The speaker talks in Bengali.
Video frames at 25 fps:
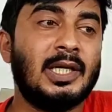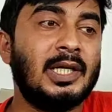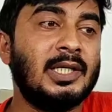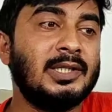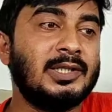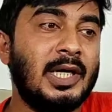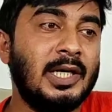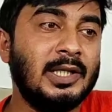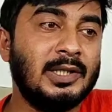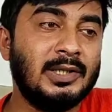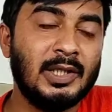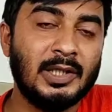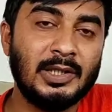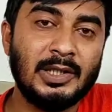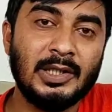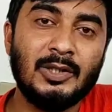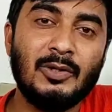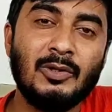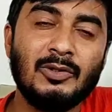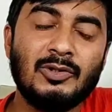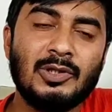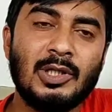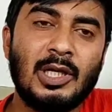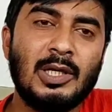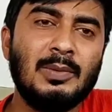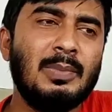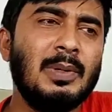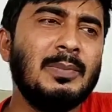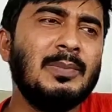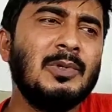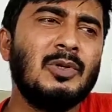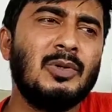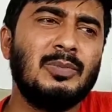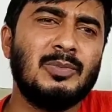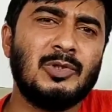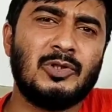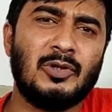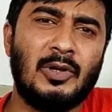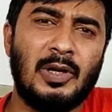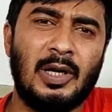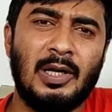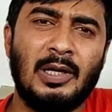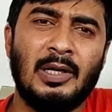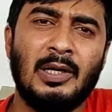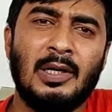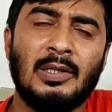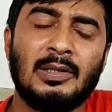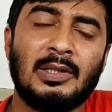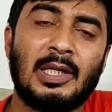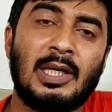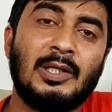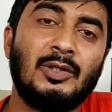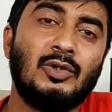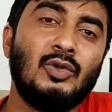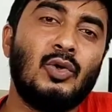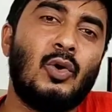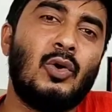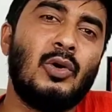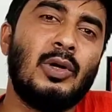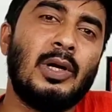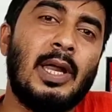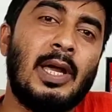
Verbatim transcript: যারা সাহিত্যে দিগ্গজ ছিলেন বিভিন্ন বিষয়ে তারা কিন্তু